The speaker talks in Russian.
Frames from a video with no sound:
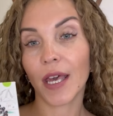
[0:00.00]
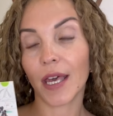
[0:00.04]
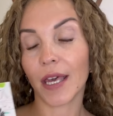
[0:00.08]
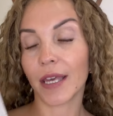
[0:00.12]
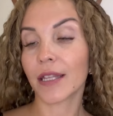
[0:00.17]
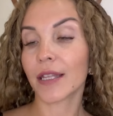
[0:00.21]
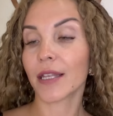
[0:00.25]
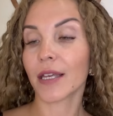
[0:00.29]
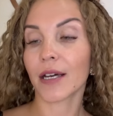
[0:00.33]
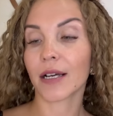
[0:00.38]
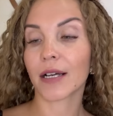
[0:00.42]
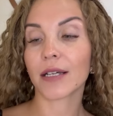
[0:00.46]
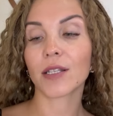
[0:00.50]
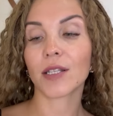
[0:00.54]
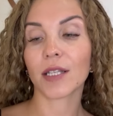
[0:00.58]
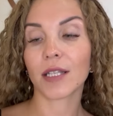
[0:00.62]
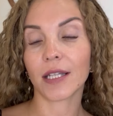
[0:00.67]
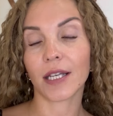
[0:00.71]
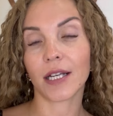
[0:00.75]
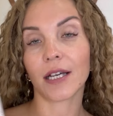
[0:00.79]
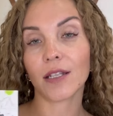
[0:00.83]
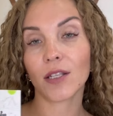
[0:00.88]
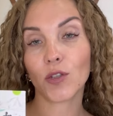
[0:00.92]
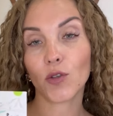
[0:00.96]
это
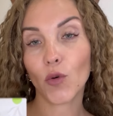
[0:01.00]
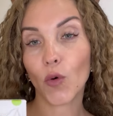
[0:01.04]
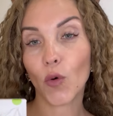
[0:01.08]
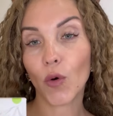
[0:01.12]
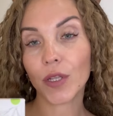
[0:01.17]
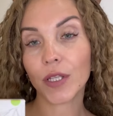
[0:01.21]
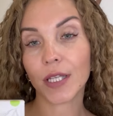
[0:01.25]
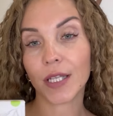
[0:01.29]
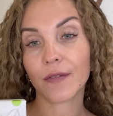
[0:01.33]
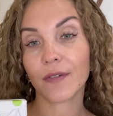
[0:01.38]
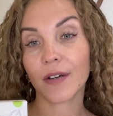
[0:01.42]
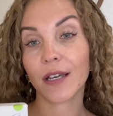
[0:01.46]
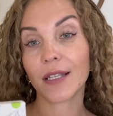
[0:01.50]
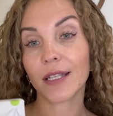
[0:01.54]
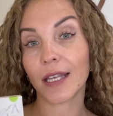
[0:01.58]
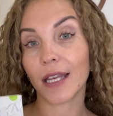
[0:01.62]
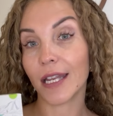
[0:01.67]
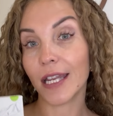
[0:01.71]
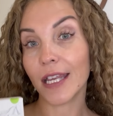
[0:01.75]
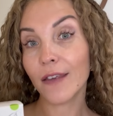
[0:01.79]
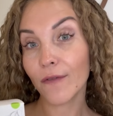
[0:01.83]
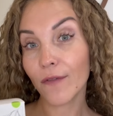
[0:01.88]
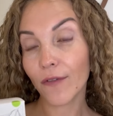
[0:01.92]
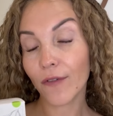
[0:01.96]
концентрат сухой, называется
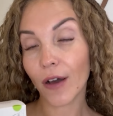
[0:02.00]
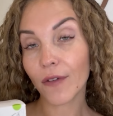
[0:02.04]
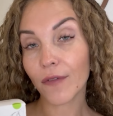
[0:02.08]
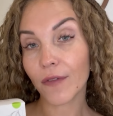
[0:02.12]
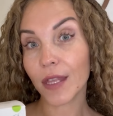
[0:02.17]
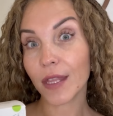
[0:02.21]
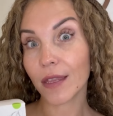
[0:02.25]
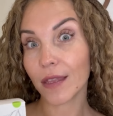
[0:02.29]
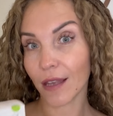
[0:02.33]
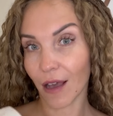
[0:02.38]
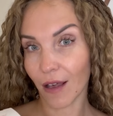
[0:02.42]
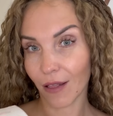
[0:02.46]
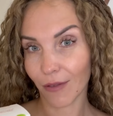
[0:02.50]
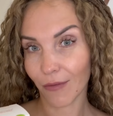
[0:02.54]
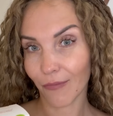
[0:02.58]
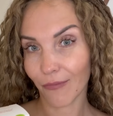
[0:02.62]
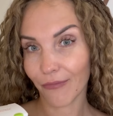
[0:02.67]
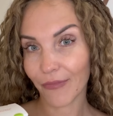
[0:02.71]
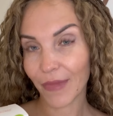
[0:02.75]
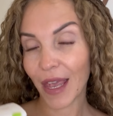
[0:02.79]
лимфовитал.